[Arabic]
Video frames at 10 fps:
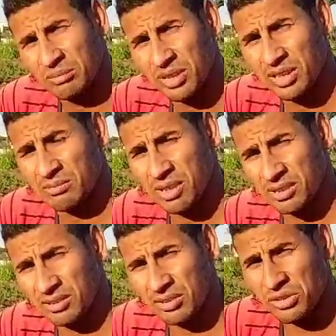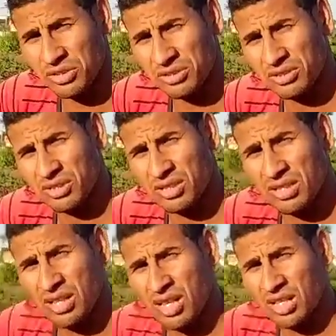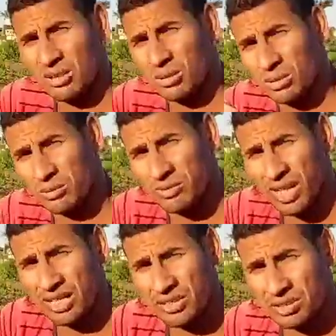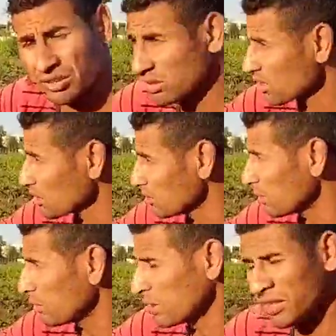يبقى ده 14 ده 14 هياخد له بتاع 10 تنصاص كيماوي